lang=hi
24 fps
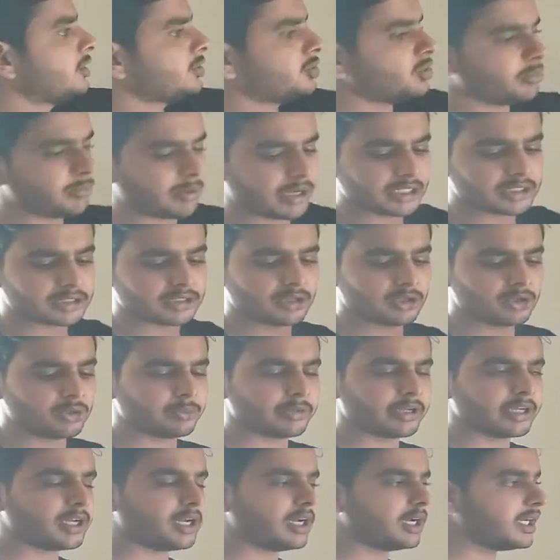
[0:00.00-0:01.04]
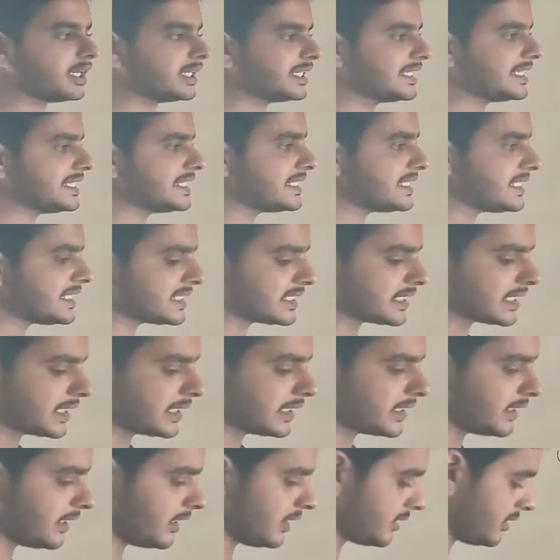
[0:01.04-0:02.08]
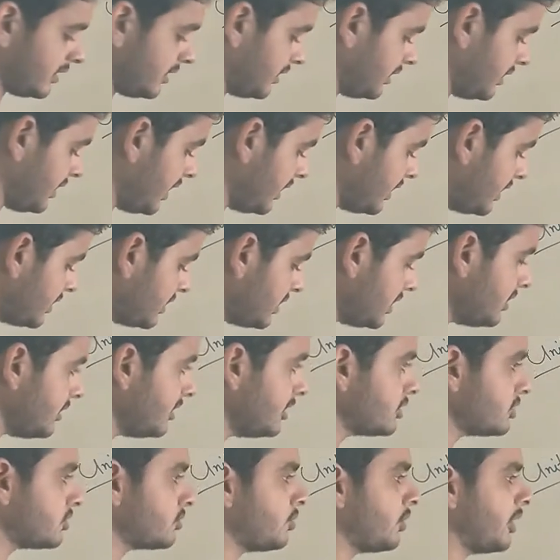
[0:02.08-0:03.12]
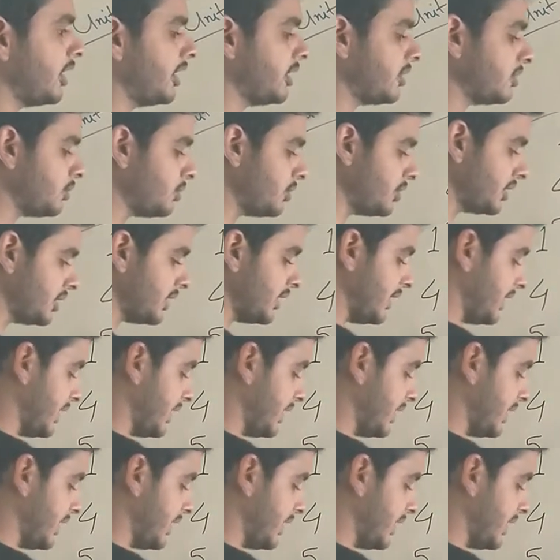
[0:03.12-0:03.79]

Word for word: तो बात करूं मैं अगर किसी संख्या के या किसी स्क्वायर रूट के